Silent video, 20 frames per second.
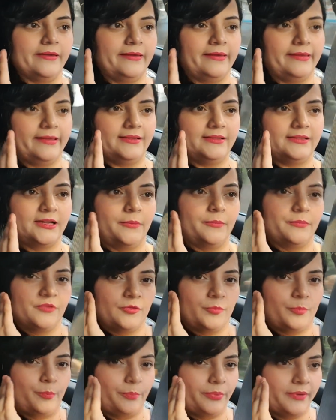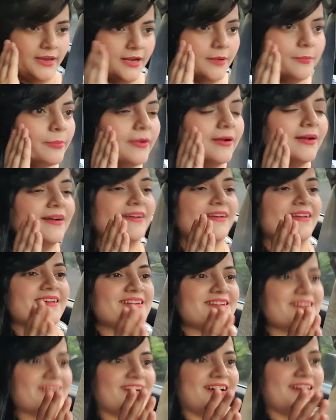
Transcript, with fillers: एकदम स्पीड पकड़ने का